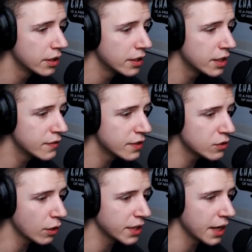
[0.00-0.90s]
Hier liegt wieder
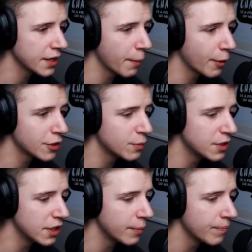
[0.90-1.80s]
so... Oh, die kann ich aber auch nicht
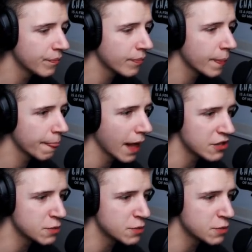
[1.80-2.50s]
mitnehmen. Also